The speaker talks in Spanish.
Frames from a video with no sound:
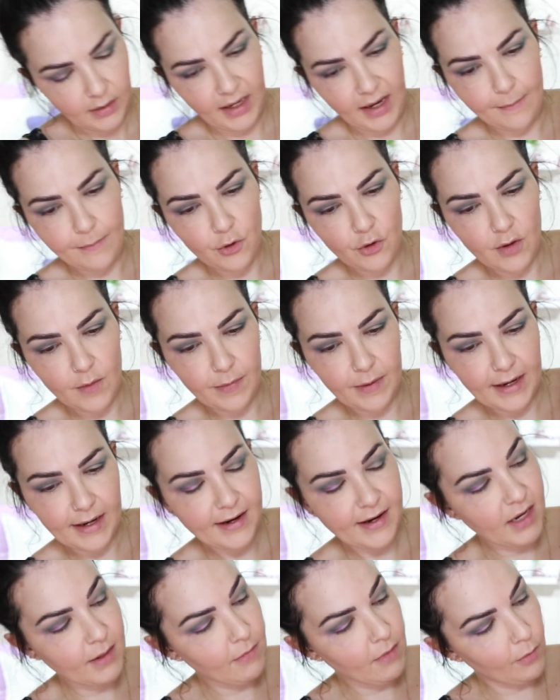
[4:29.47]
Cambio de
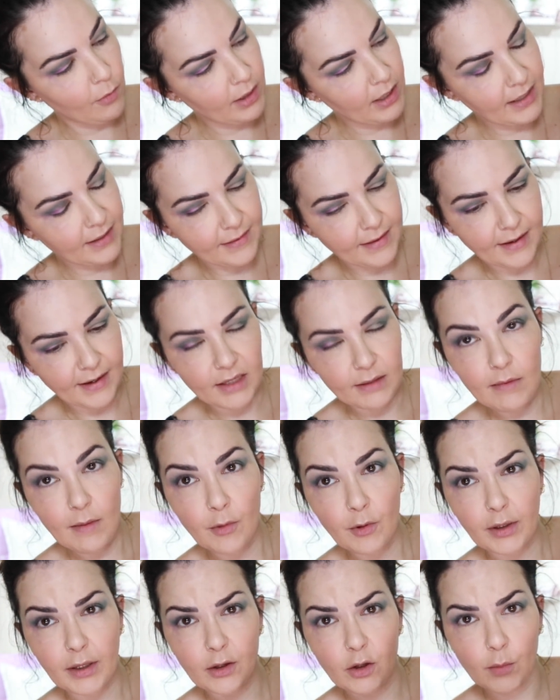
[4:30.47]
planes y me voy al de arriba
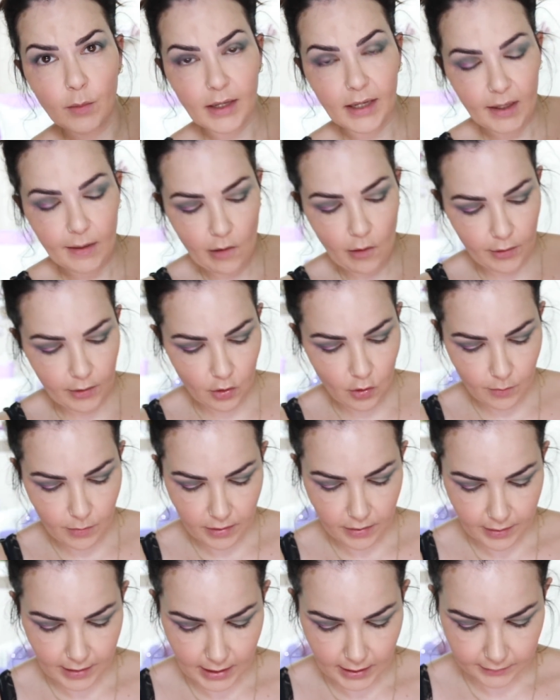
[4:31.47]
porque no me acabado de
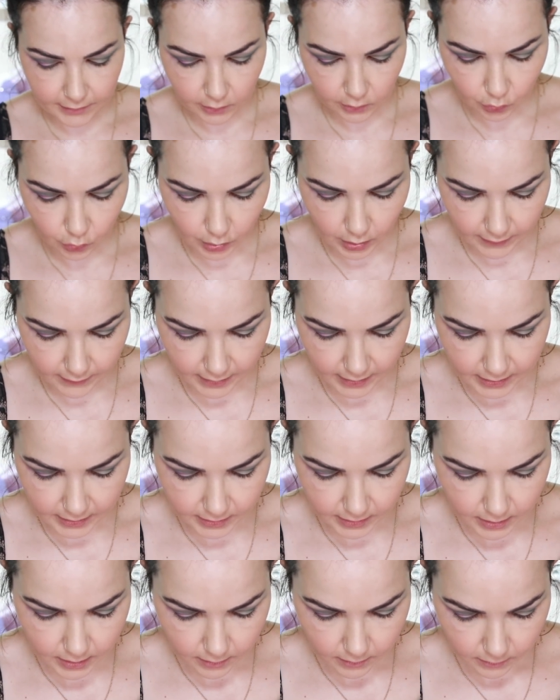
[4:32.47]
convencer la textura de
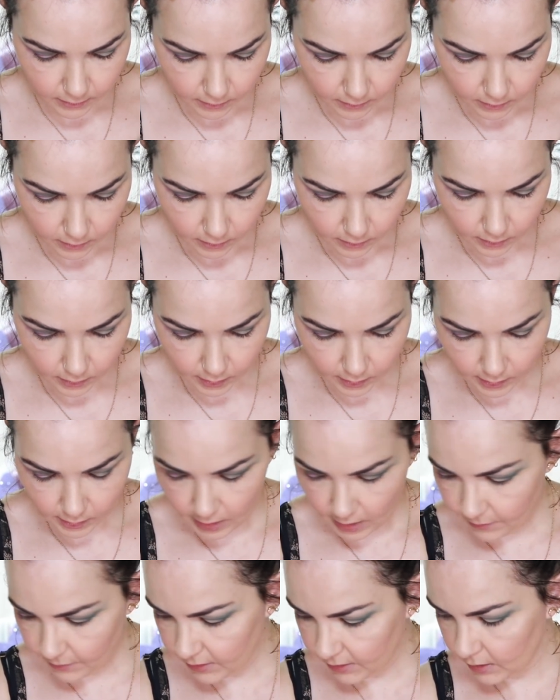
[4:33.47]
ese.
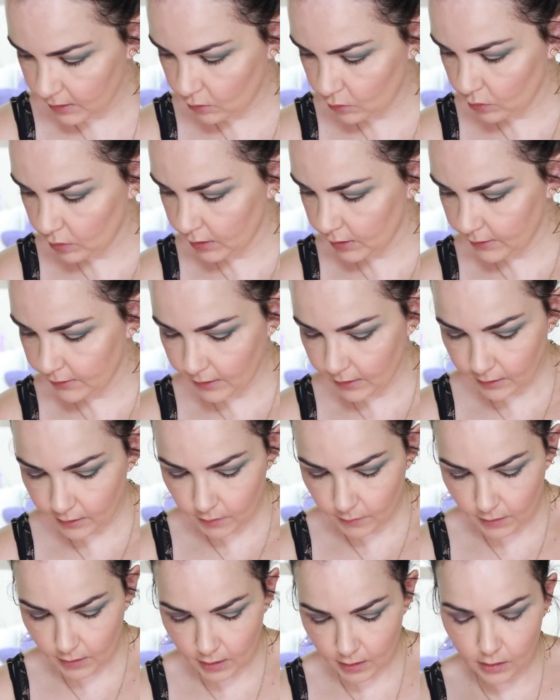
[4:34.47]
A ver si con el de
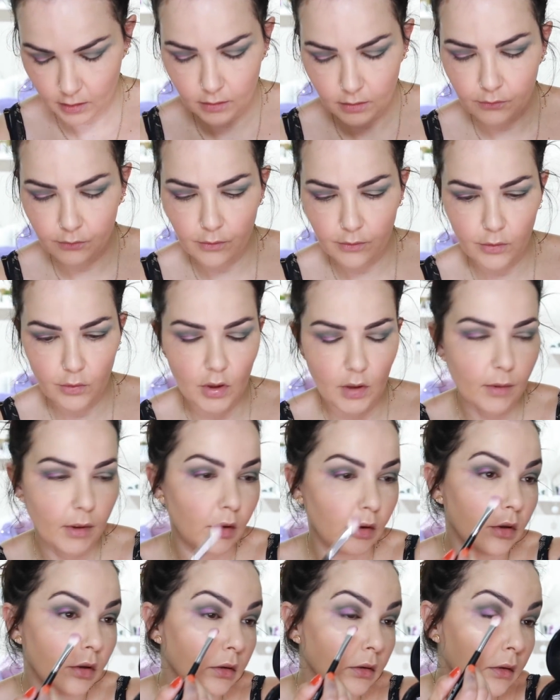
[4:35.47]
arriba funciona
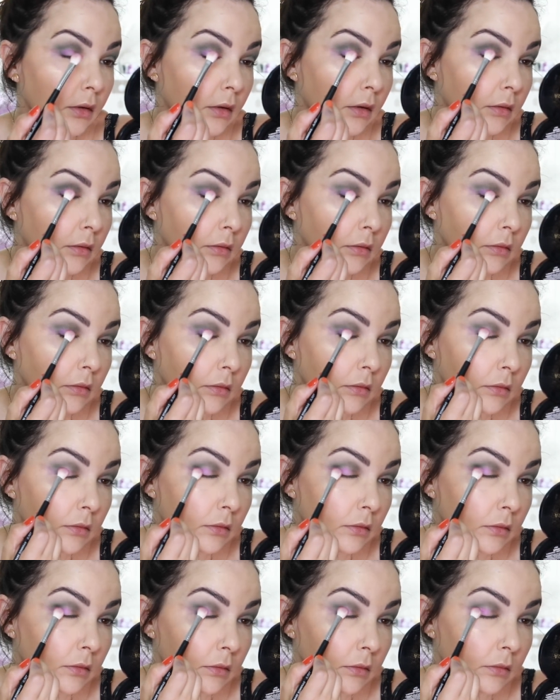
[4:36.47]
mejor.
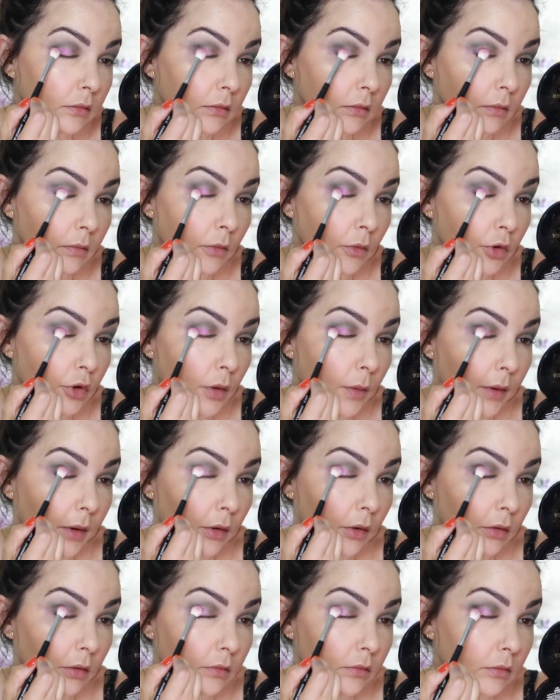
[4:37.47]
Mm, mucho
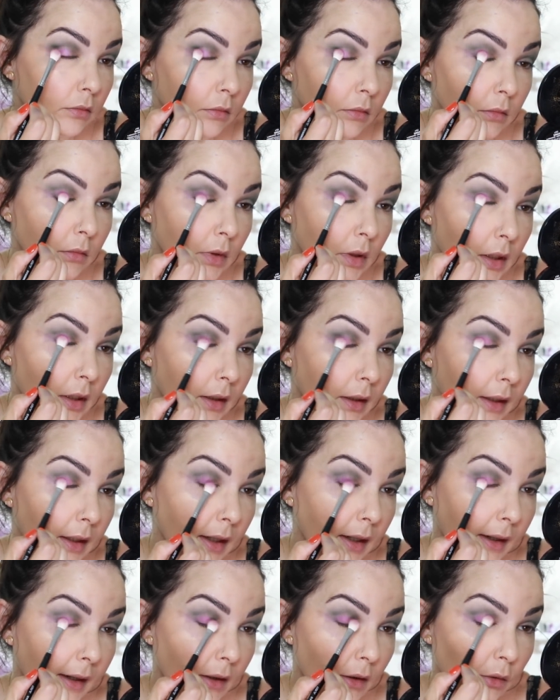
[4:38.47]
mejor. Qué
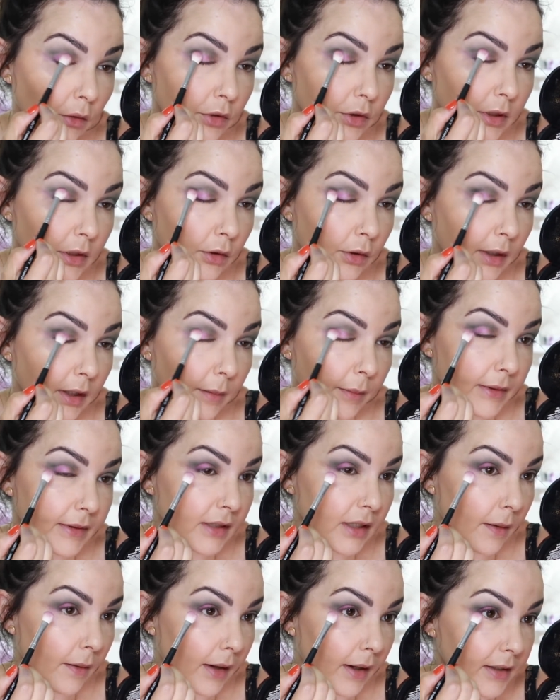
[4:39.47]
raro, no sé lo que le
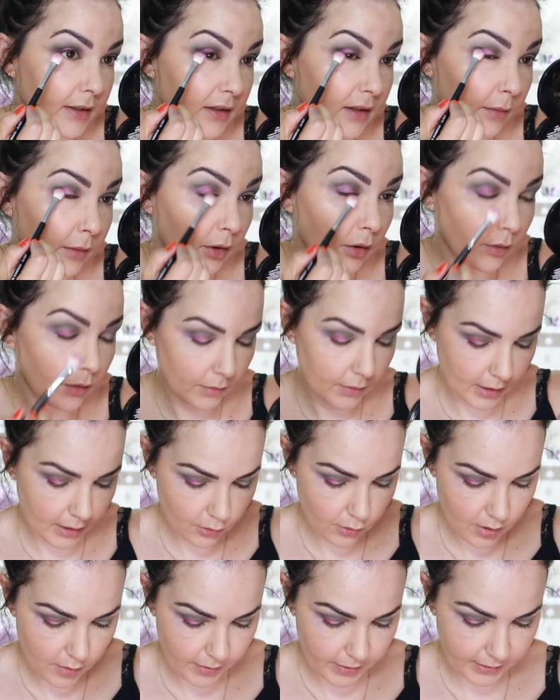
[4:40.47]
pasaba a ese, pero
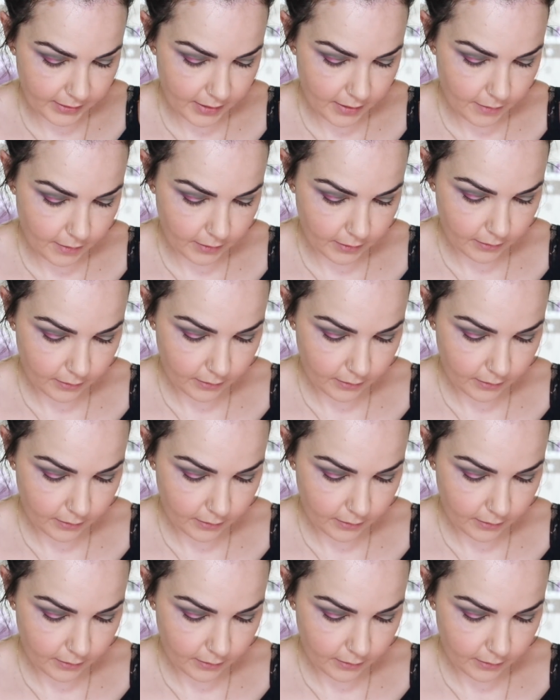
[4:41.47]
algo le pasaba.